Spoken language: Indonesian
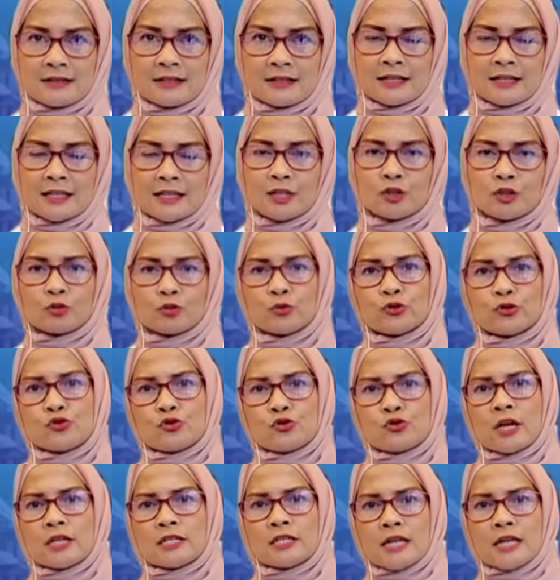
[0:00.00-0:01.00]
Okay. Itu pun
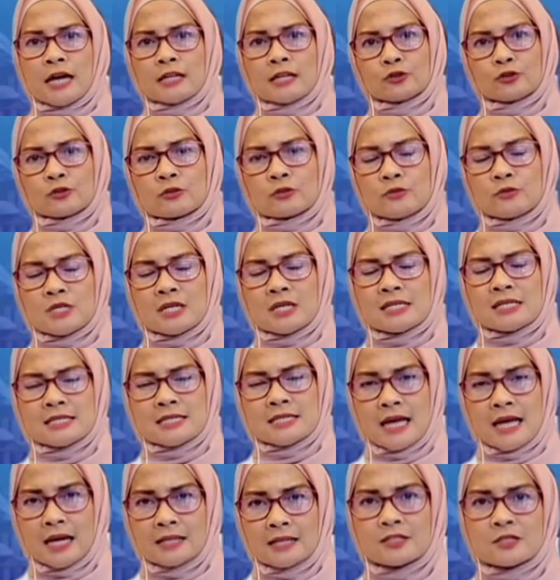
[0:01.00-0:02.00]
juga diatur menjadi
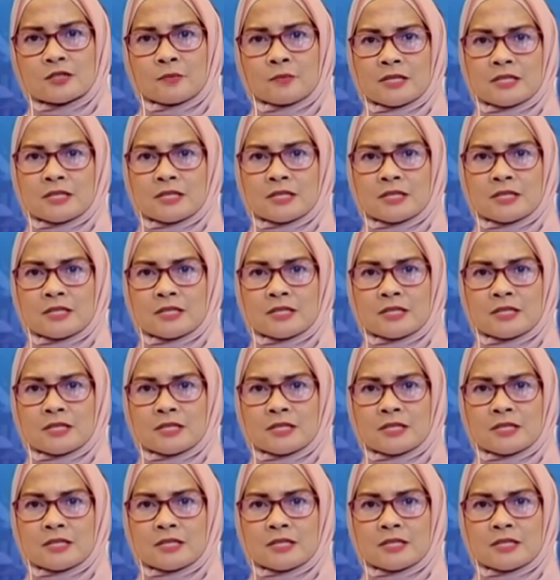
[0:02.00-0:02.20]
sangat